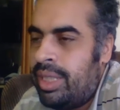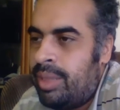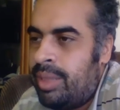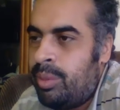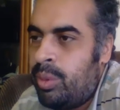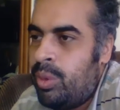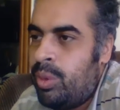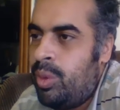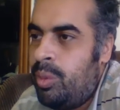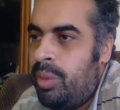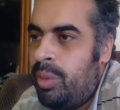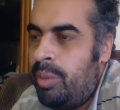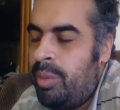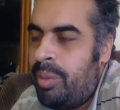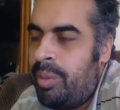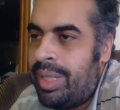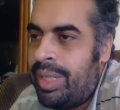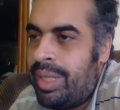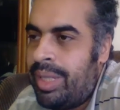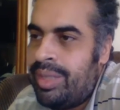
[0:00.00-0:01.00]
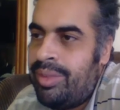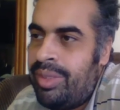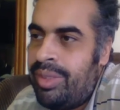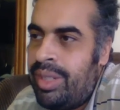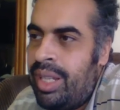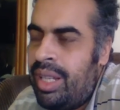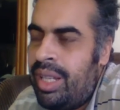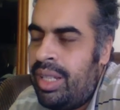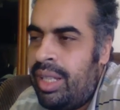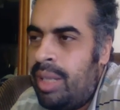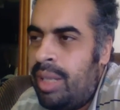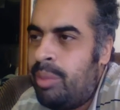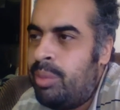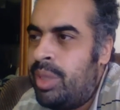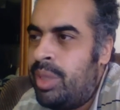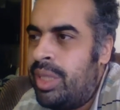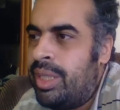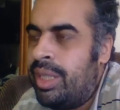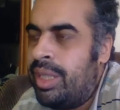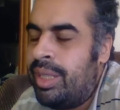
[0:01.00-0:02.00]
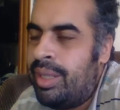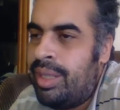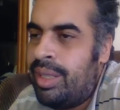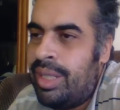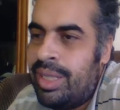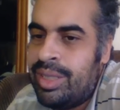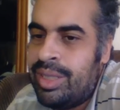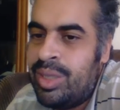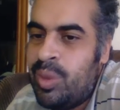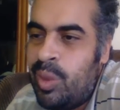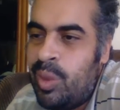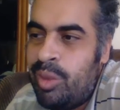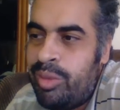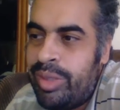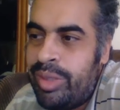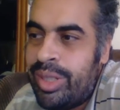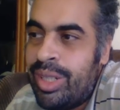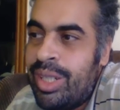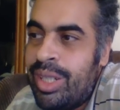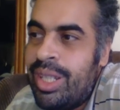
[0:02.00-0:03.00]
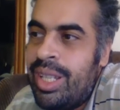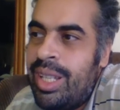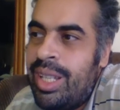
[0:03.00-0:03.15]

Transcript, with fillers: يعني بقول البيم بكذا فلا يا عم احنا عايزين نوفر